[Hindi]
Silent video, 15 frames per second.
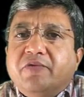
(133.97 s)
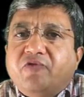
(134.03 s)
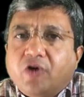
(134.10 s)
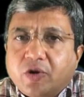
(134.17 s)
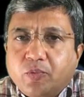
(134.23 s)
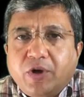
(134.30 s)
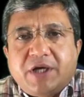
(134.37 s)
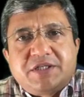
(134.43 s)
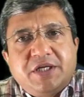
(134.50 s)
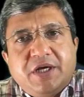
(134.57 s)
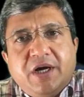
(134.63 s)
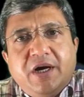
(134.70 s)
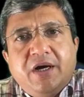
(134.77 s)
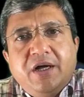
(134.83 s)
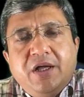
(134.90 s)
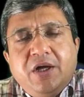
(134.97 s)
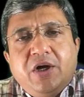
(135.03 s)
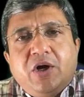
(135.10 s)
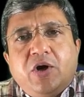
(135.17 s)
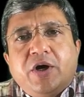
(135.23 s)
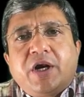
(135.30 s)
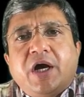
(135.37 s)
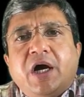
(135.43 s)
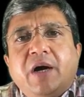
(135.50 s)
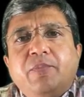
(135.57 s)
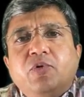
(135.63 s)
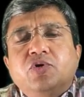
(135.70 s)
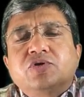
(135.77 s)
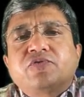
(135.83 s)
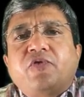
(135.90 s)
फार्मूला सीखा और
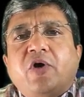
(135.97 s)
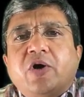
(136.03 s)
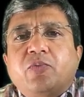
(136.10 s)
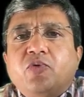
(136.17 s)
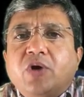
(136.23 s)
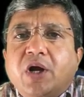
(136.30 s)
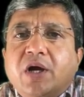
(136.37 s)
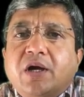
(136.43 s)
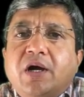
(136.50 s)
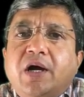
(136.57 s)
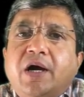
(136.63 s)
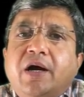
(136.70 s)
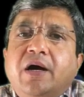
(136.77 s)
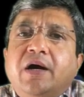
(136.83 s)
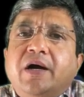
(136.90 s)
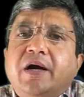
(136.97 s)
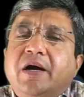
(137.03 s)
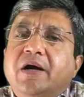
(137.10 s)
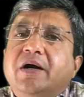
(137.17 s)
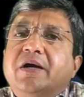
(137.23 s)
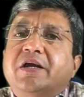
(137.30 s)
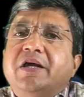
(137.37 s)
आप उस फार्मूला का आ,